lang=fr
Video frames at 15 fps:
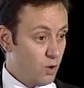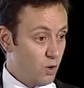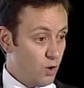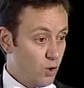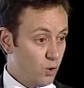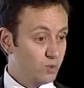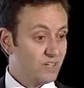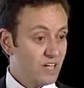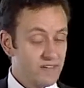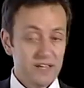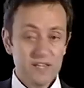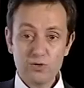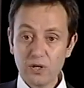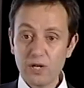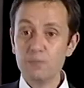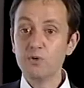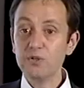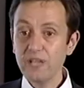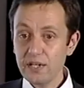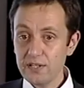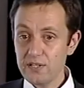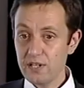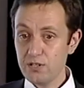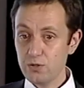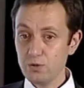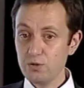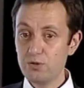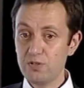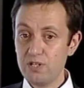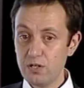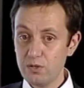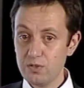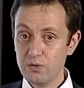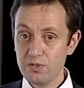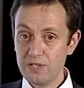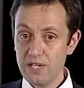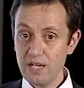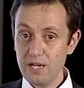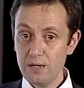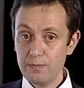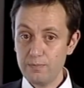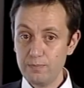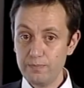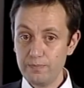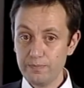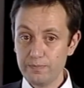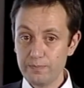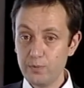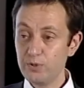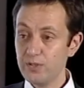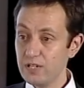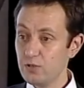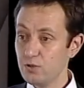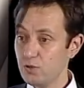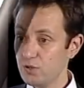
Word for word: on travaille sur la modernisation de ce dialogue social peut-être sur